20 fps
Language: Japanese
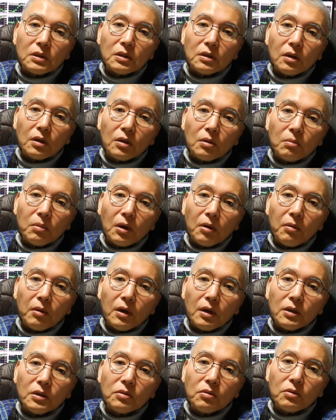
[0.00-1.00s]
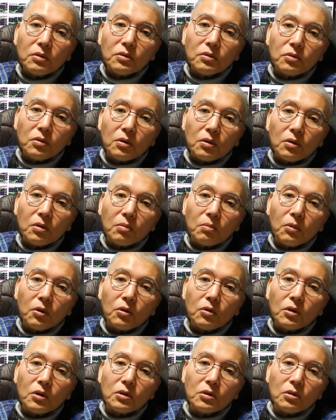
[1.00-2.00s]
人間の場合は一つの
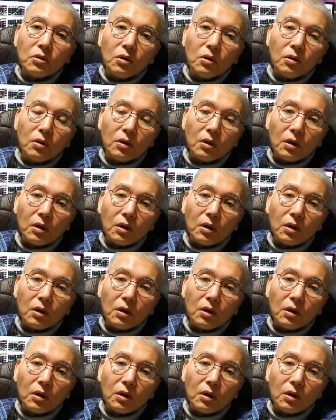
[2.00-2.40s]
ものでしょ。